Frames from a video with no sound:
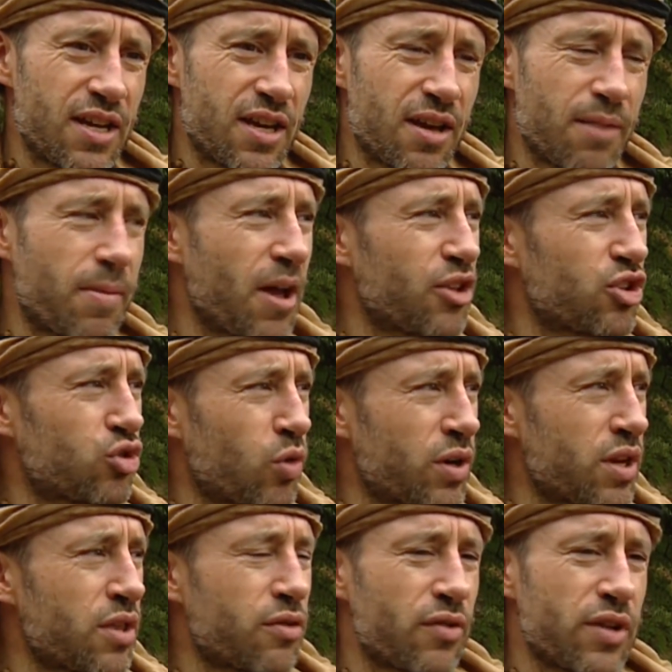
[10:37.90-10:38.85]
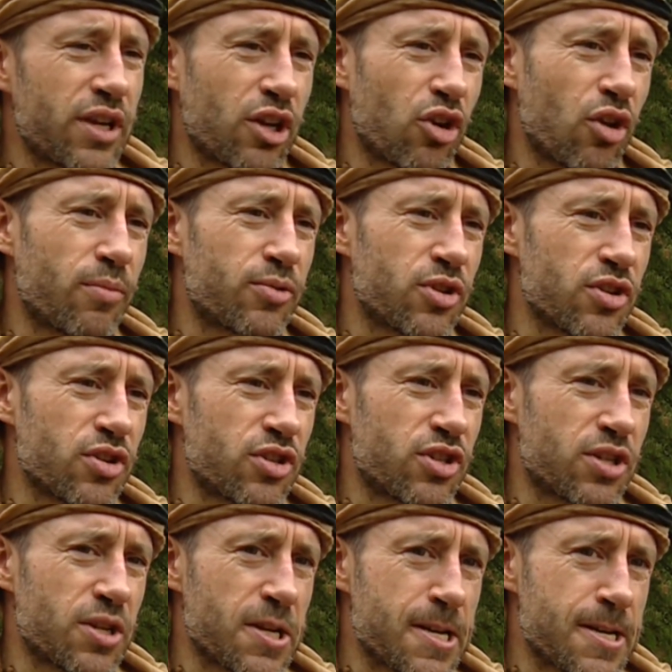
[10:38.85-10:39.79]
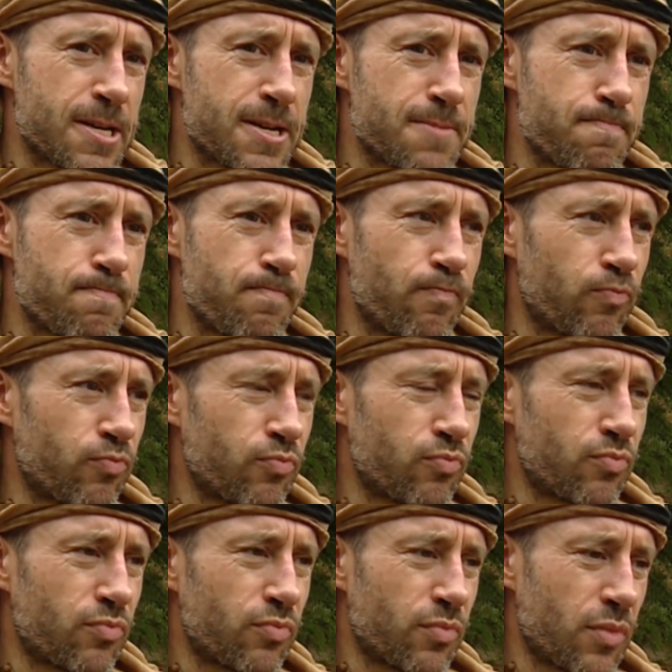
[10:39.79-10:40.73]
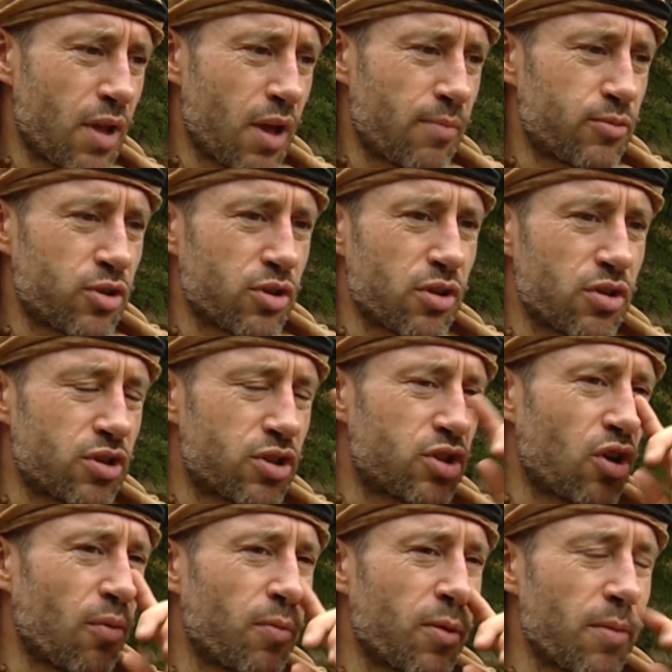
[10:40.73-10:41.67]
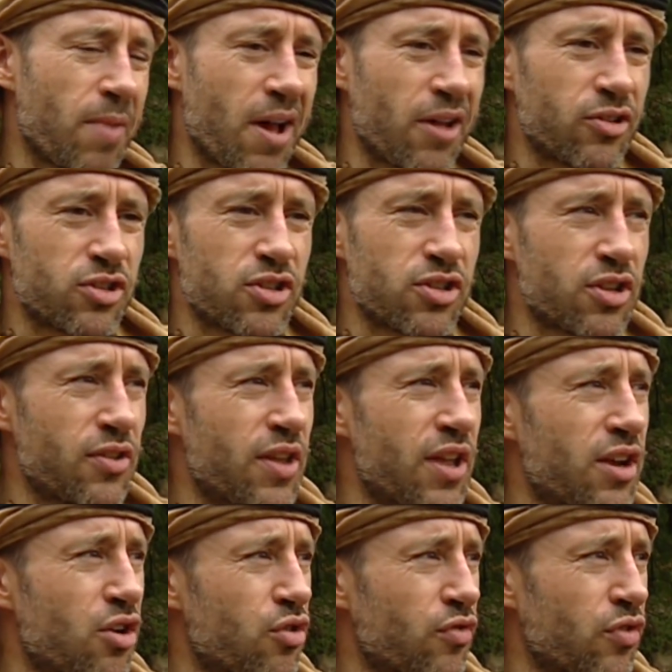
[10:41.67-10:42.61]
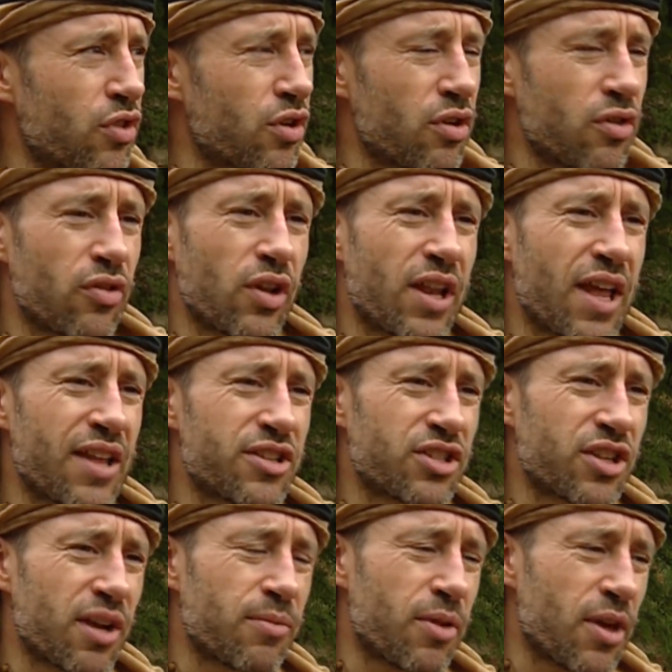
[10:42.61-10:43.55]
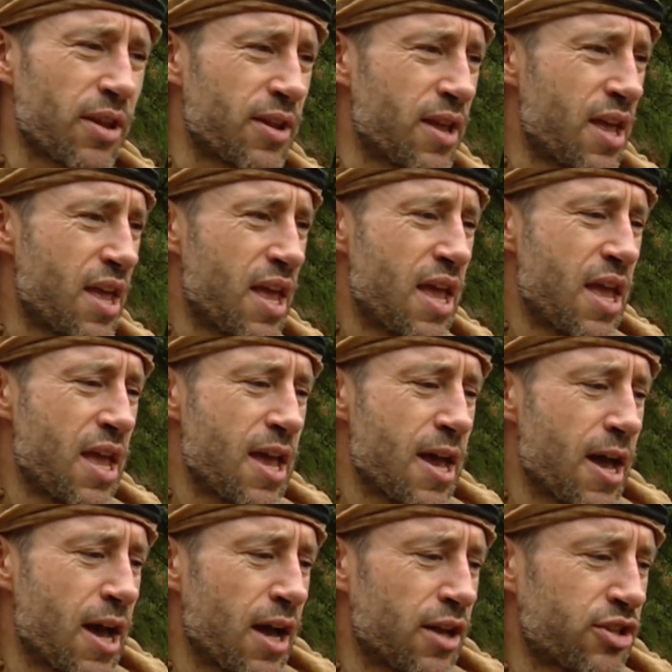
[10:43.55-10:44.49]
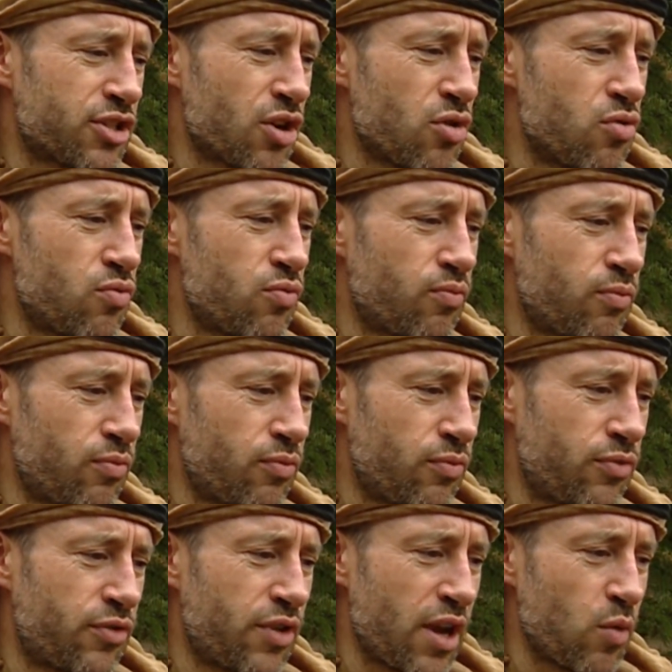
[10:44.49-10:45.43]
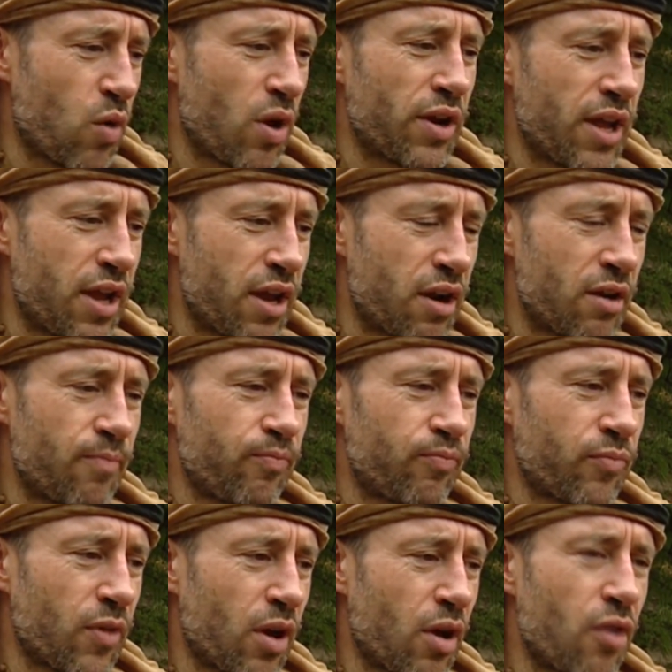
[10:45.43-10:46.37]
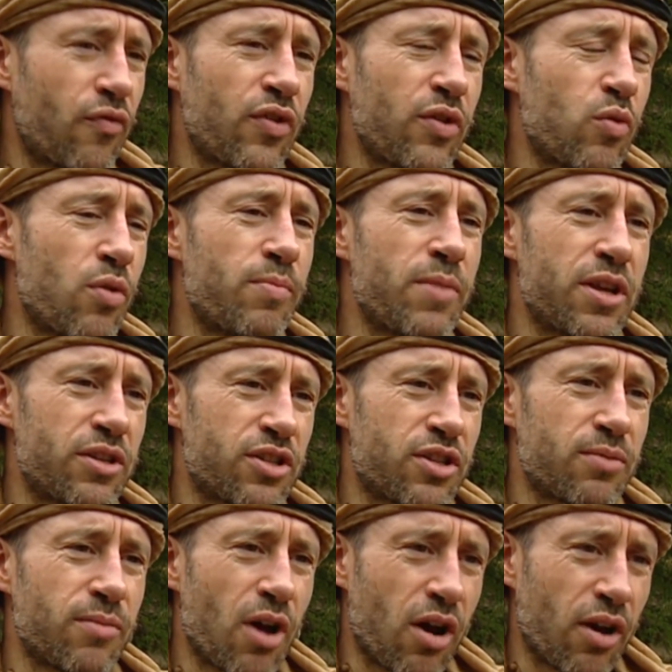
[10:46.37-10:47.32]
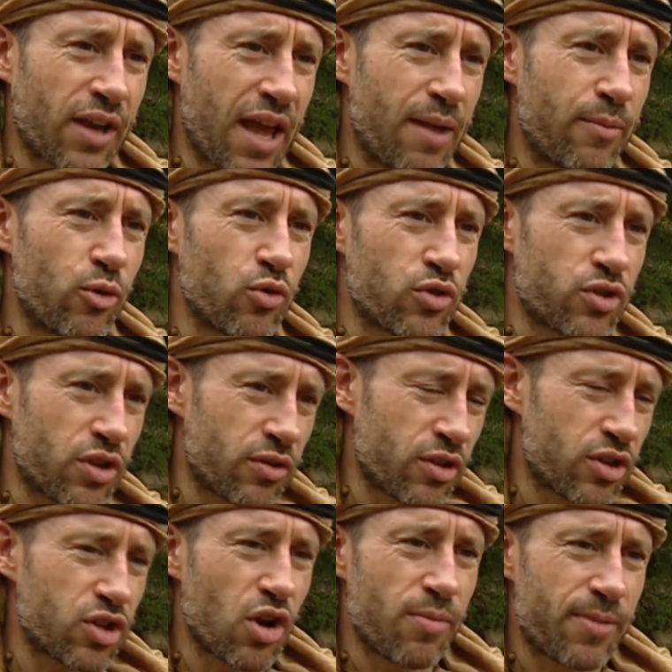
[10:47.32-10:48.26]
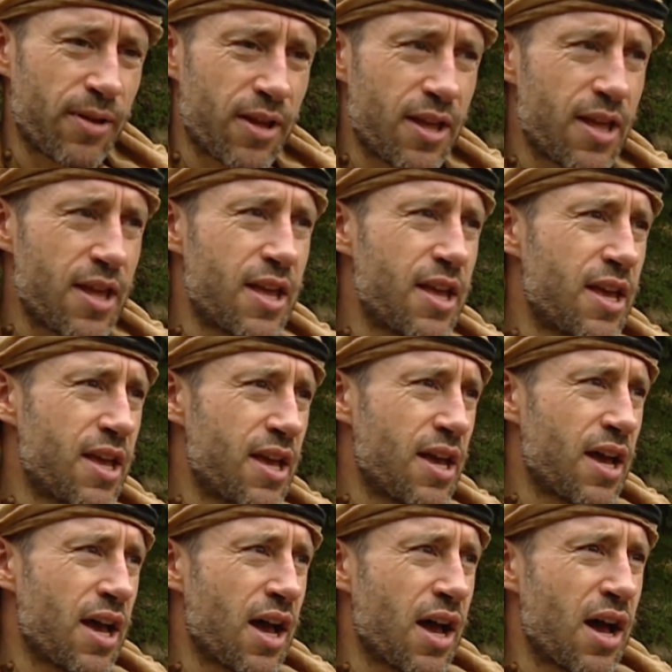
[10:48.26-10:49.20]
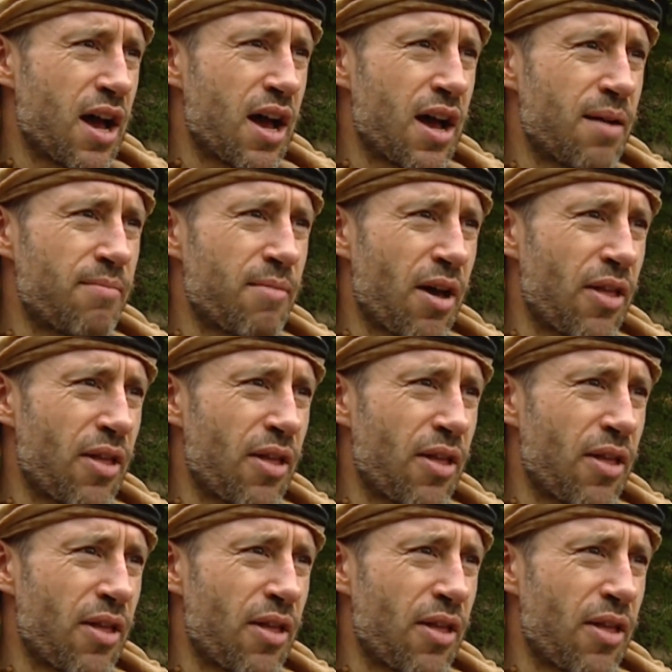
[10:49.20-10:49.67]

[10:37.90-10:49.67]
نامل أن نصل إلى القمة اليوم التي تبعد حوالي 23 كيلومترا ونأمل أن نلتقي ببعض الجمال هناك وبعد ذلك في اليوم التالي ندخل إلى وادي عيون um,